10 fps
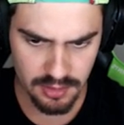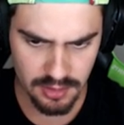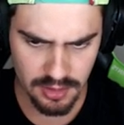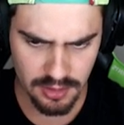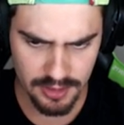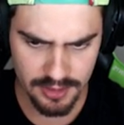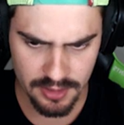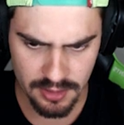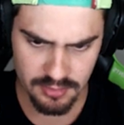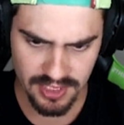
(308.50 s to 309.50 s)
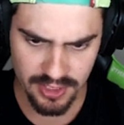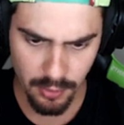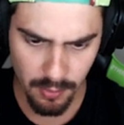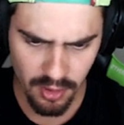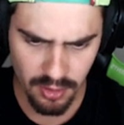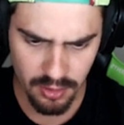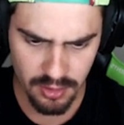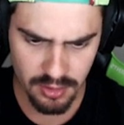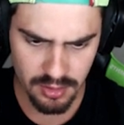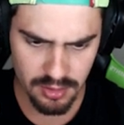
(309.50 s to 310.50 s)
E agora? Será que eu morro?
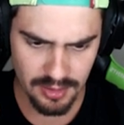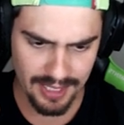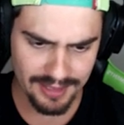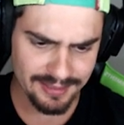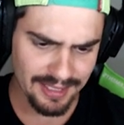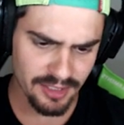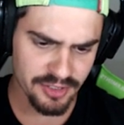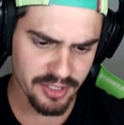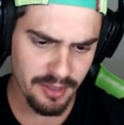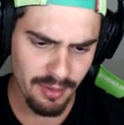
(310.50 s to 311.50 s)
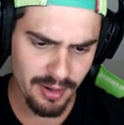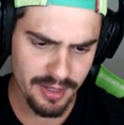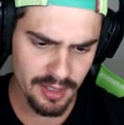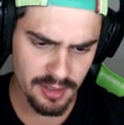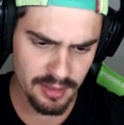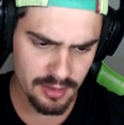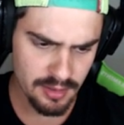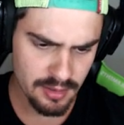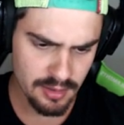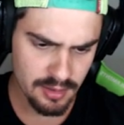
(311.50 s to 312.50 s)
Ah tá, acho que ia morrer.
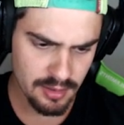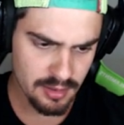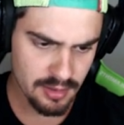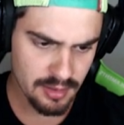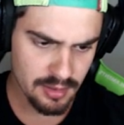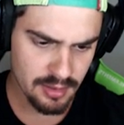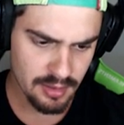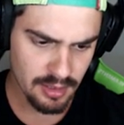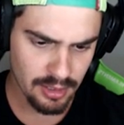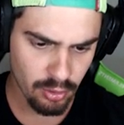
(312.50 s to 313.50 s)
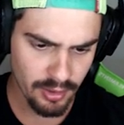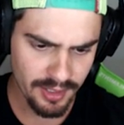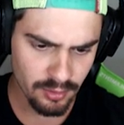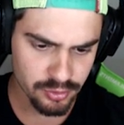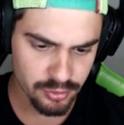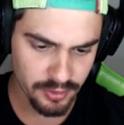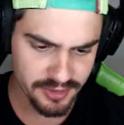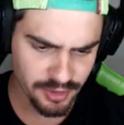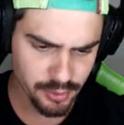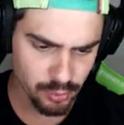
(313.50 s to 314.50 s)
Agora os dois
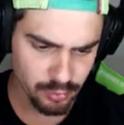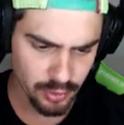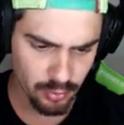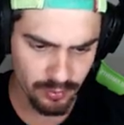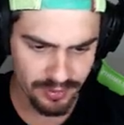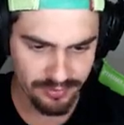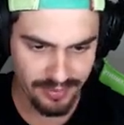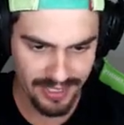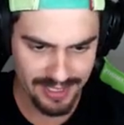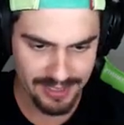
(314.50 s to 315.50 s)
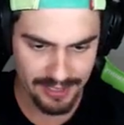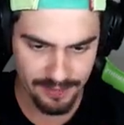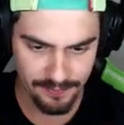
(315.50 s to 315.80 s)
se juntam e vêm aqui.